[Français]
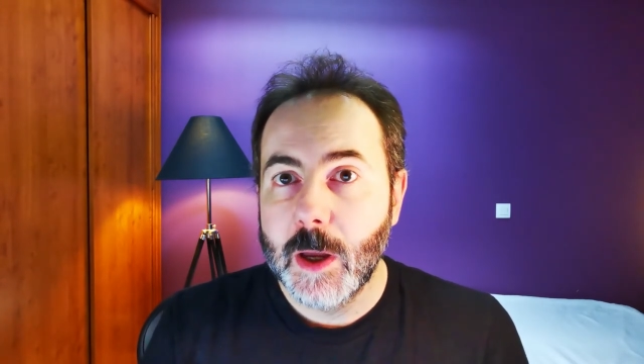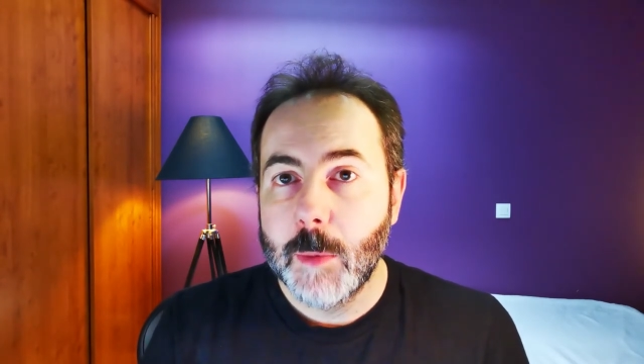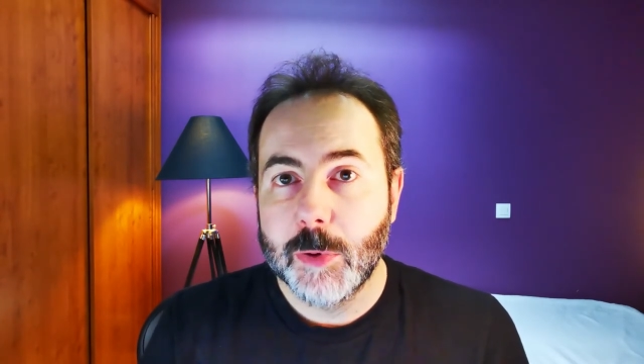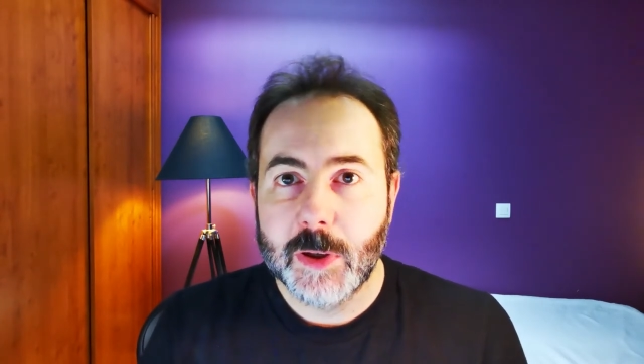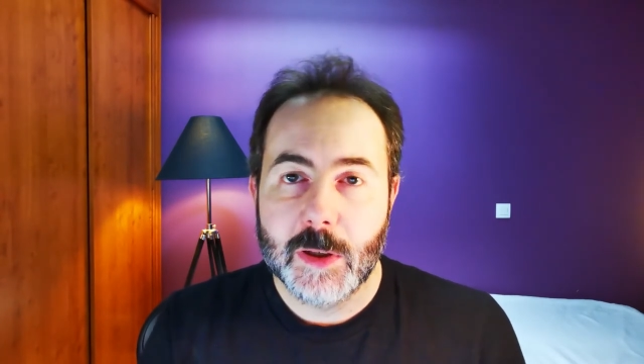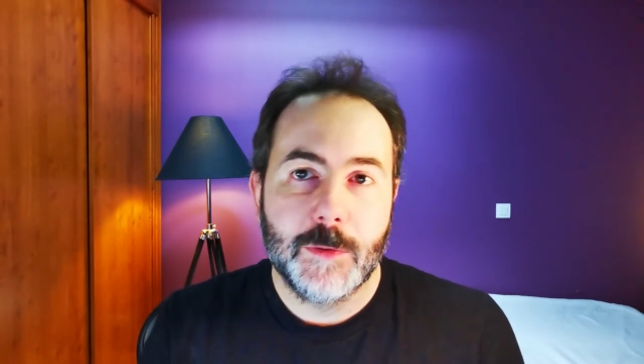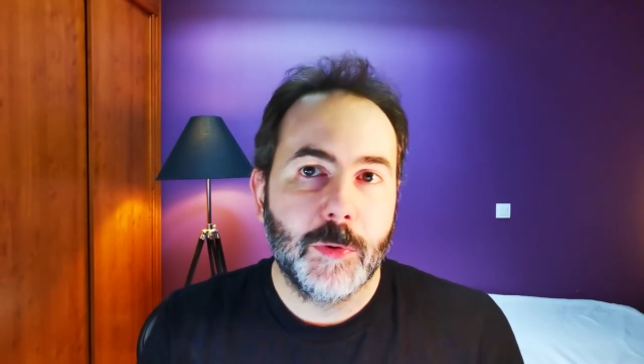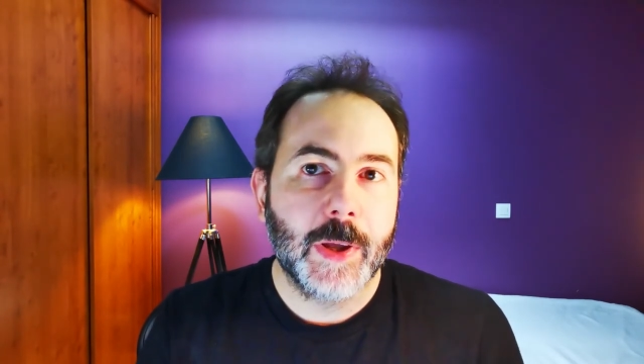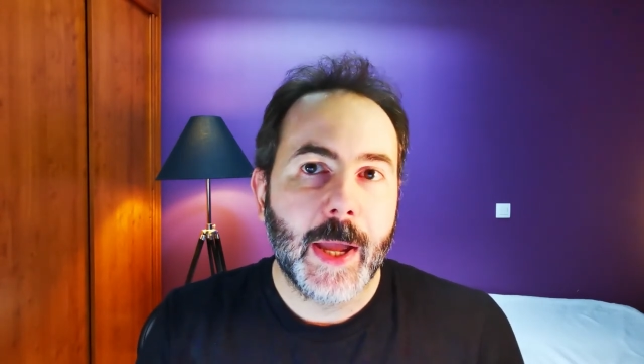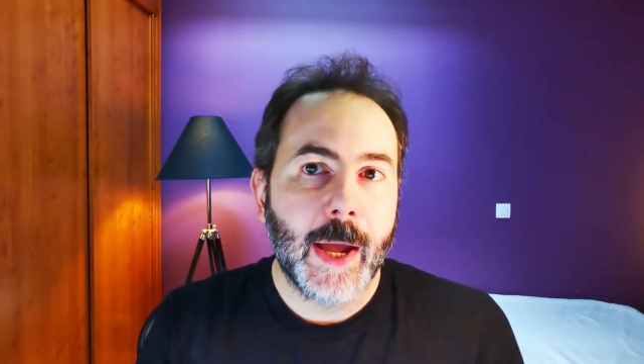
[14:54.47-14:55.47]
Peut-être qu'il
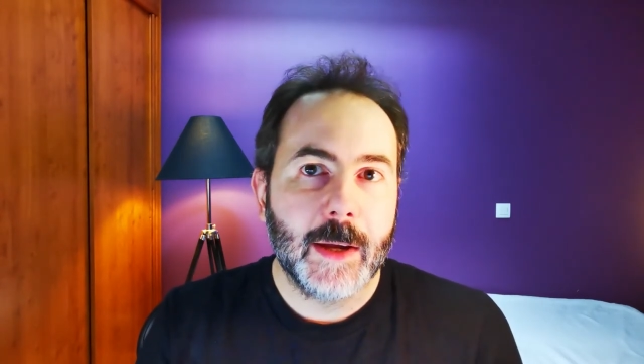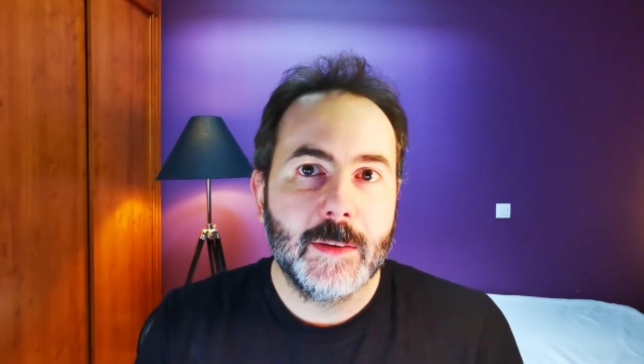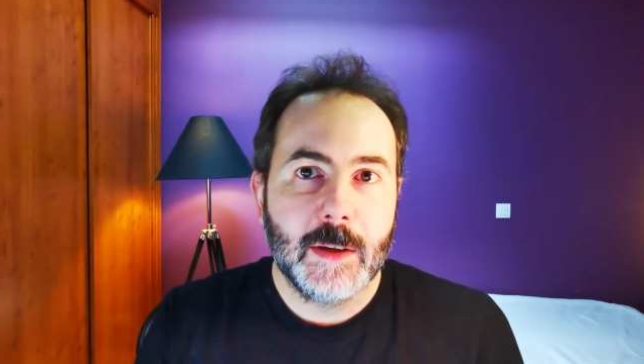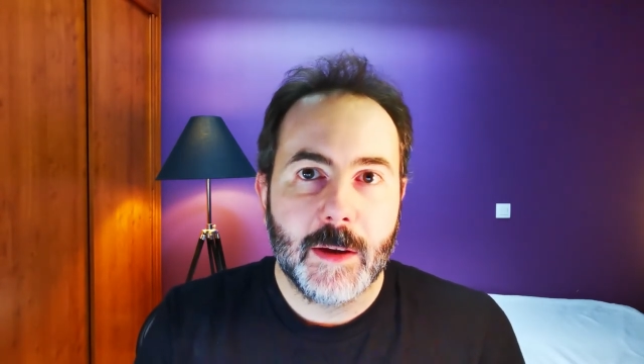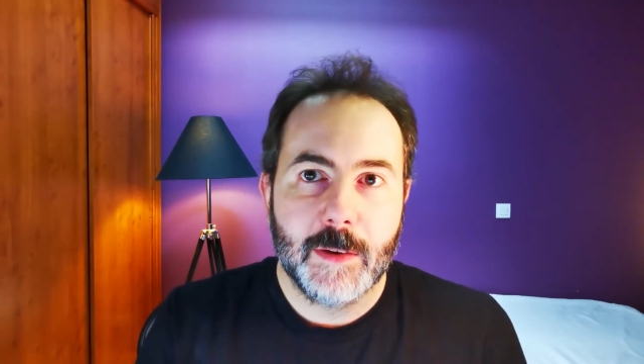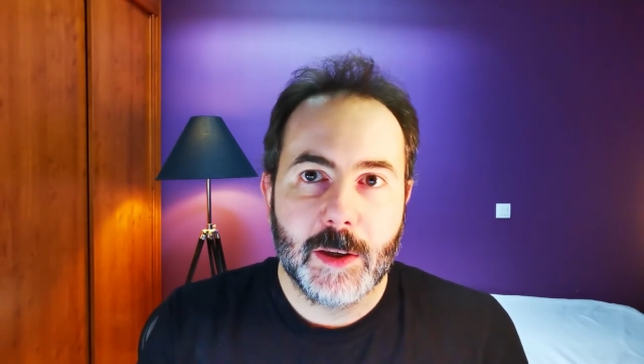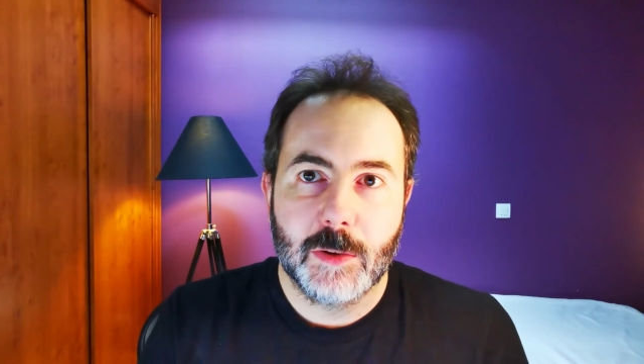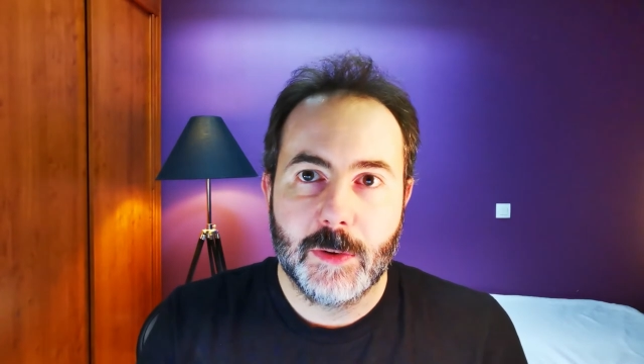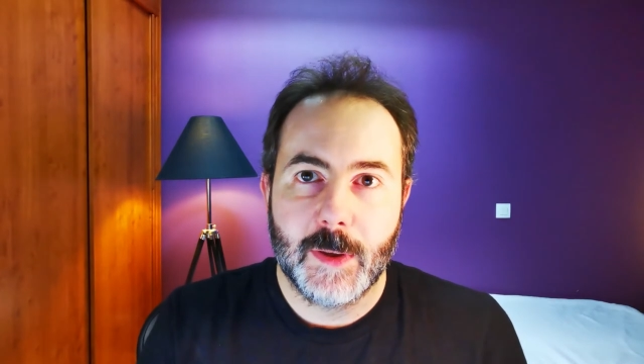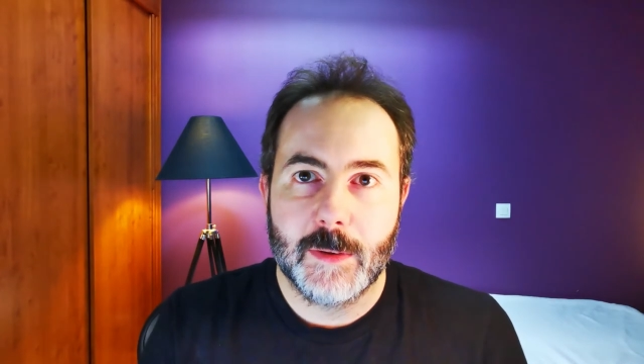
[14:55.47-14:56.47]
faudrait arrêter avec
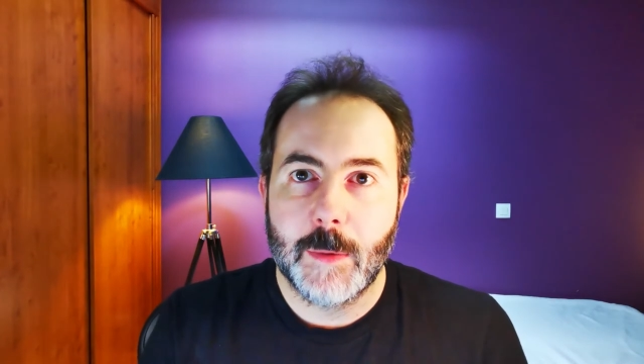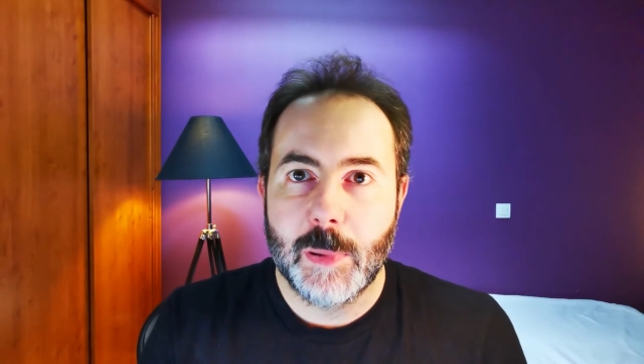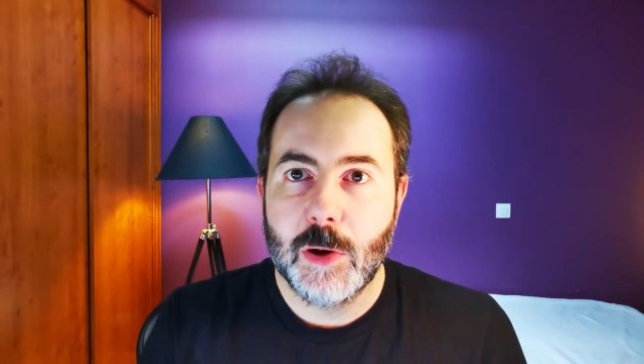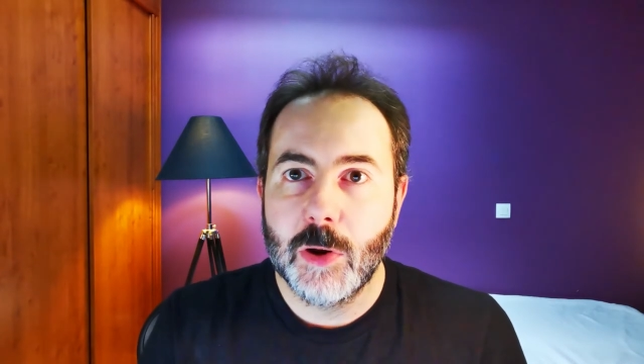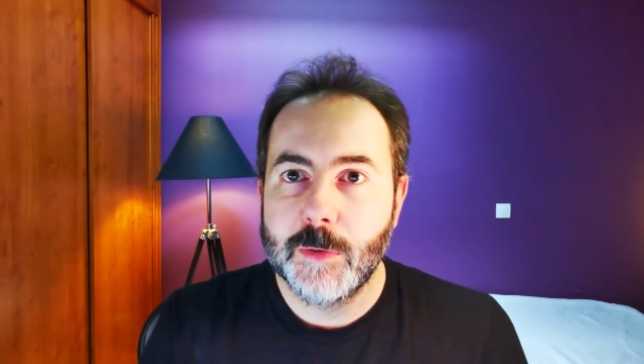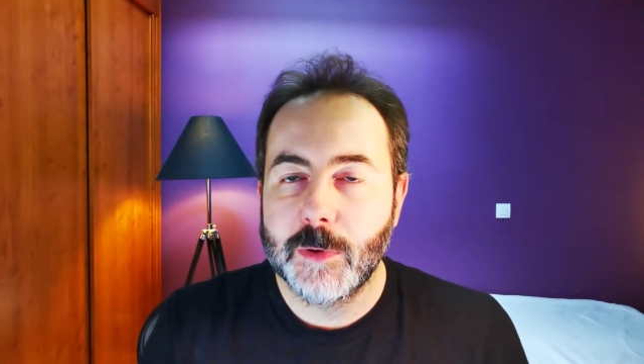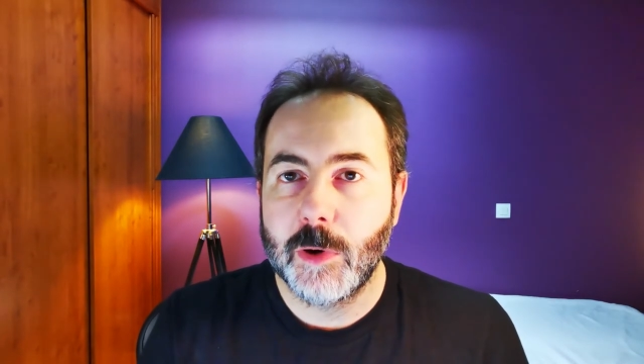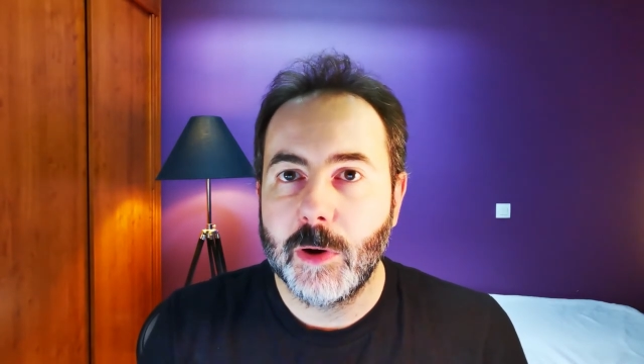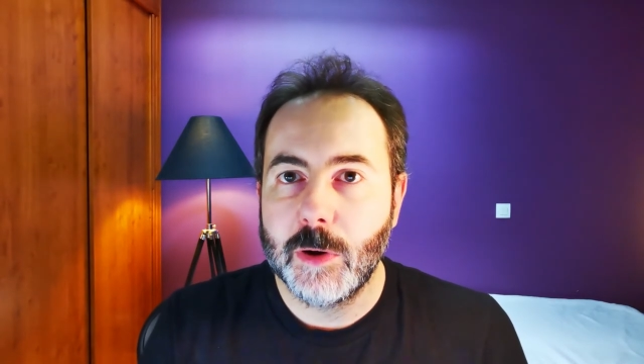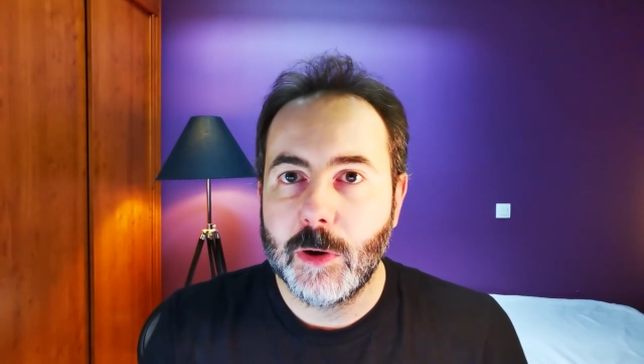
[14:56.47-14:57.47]
cet appel
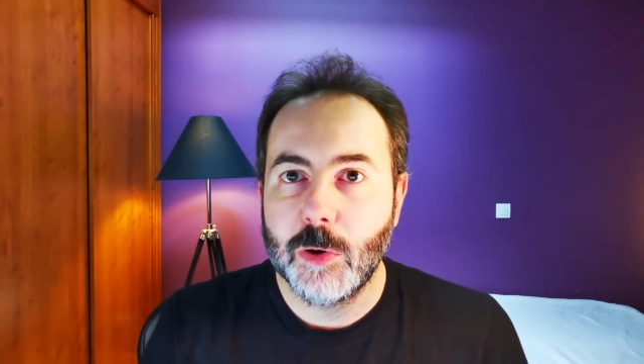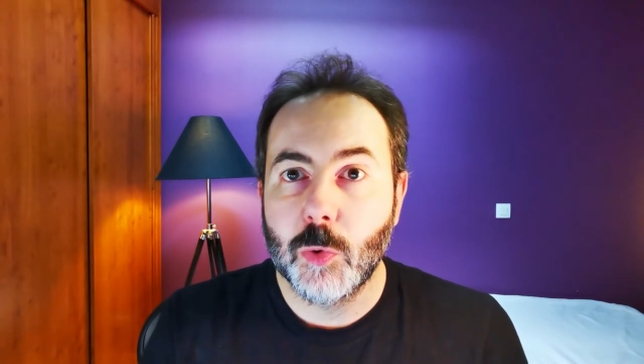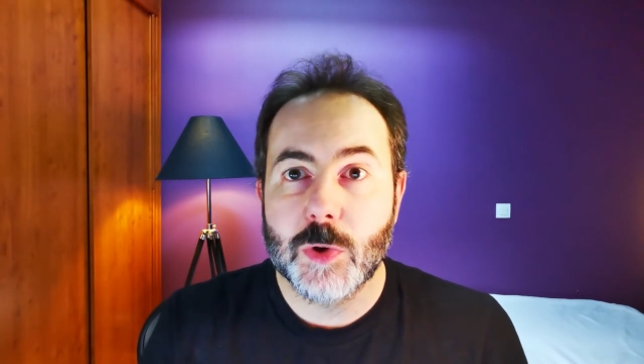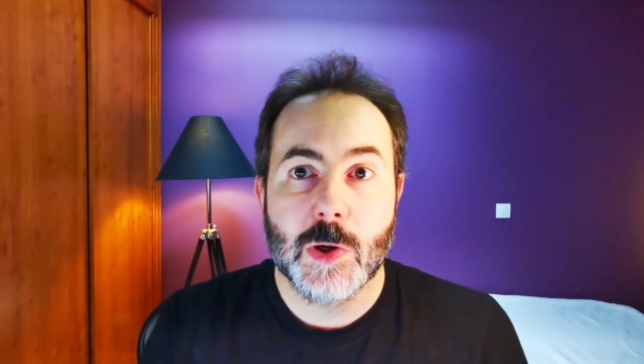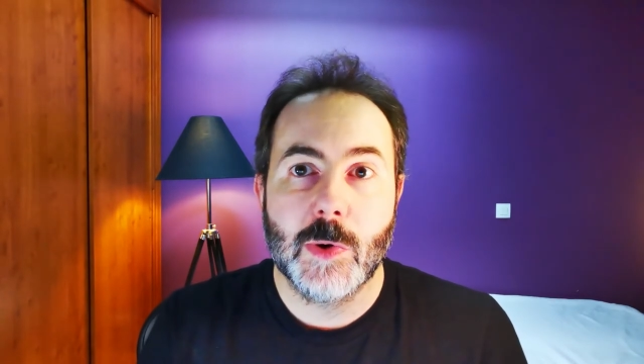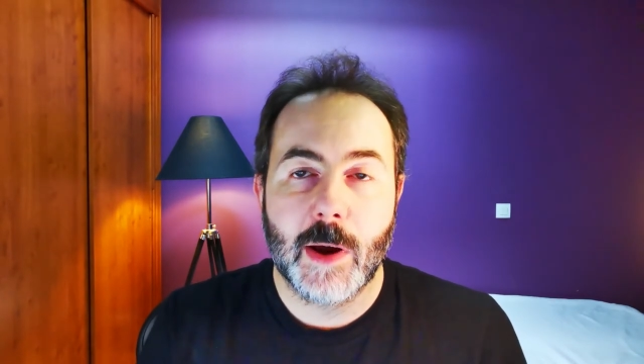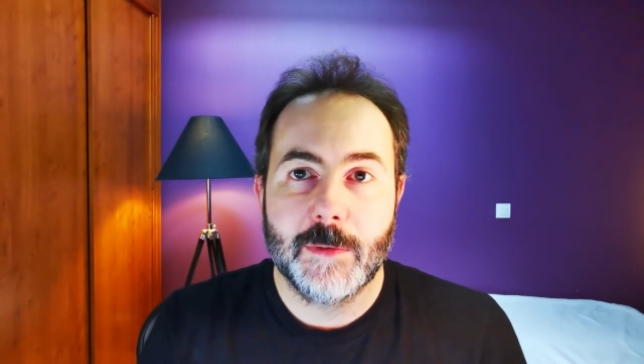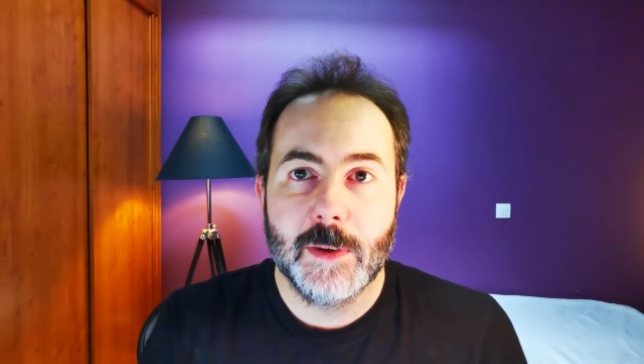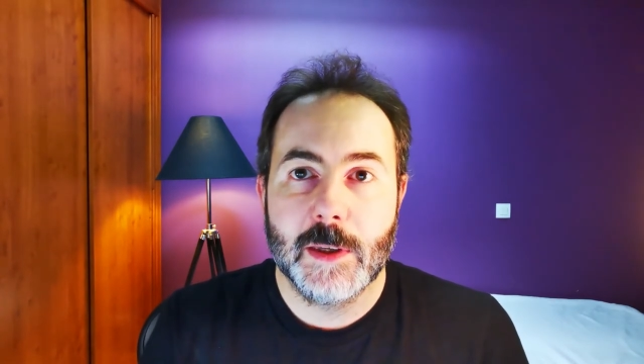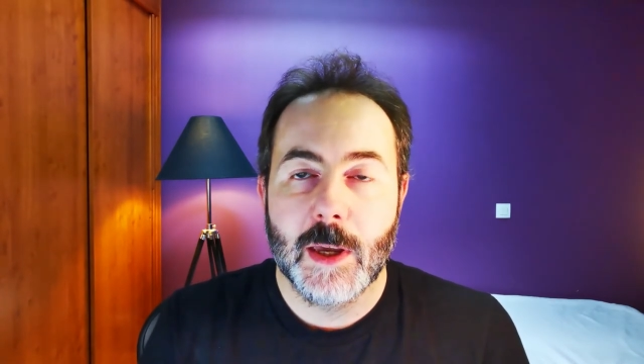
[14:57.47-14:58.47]
d'offres non
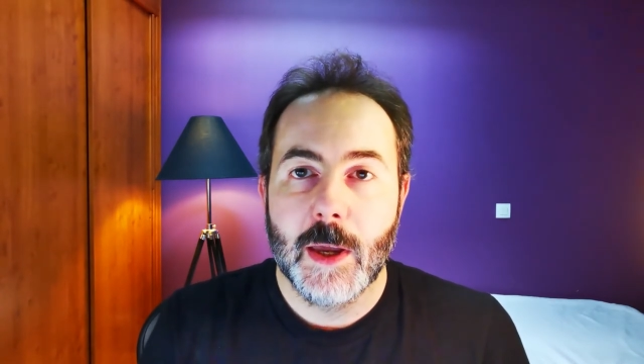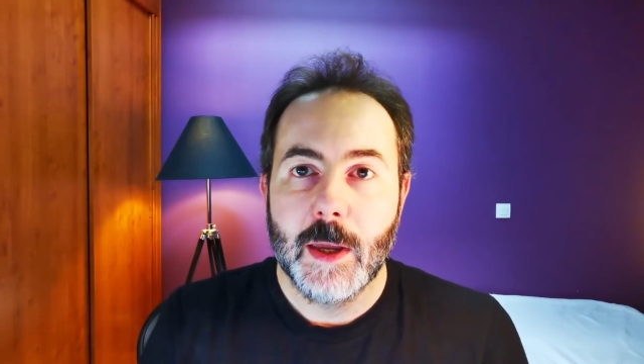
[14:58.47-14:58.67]
géographique